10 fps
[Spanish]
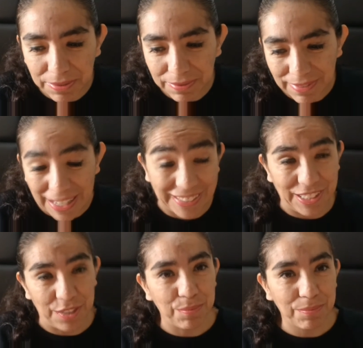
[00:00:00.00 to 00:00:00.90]
así.
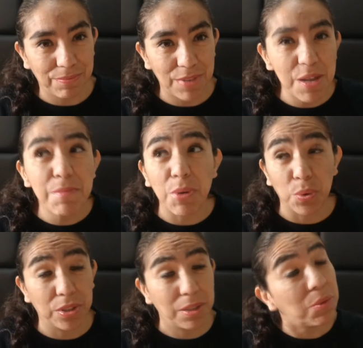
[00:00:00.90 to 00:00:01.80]
Y me
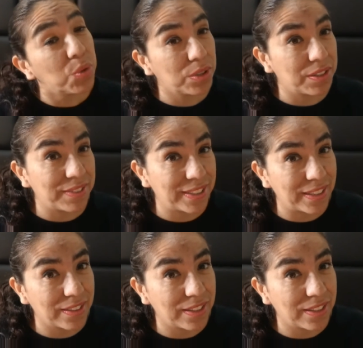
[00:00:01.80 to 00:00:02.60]
gusta, me gusta bastante.